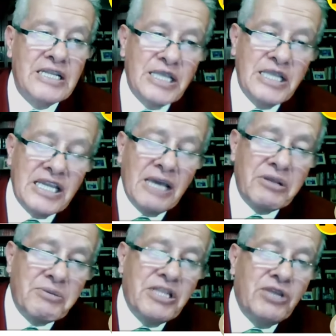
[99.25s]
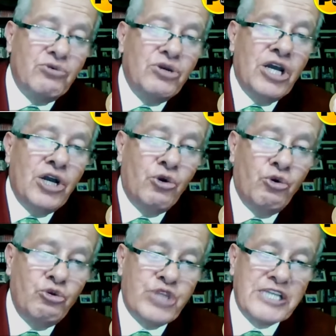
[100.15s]
tenía que haber venido
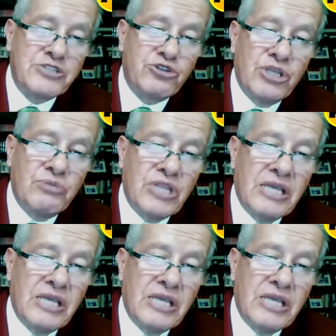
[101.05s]
un texto de,